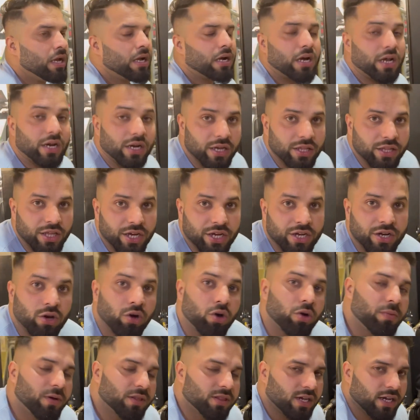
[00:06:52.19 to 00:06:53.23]
करके देखना
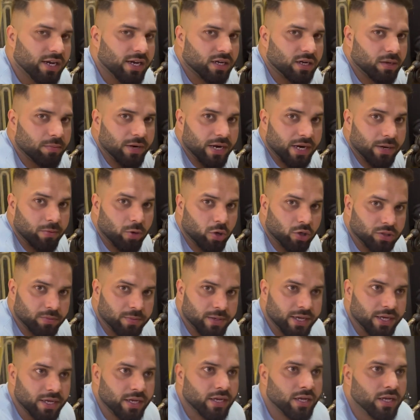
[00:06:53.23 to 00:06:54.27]
और बताना कमेंट बॉक्स में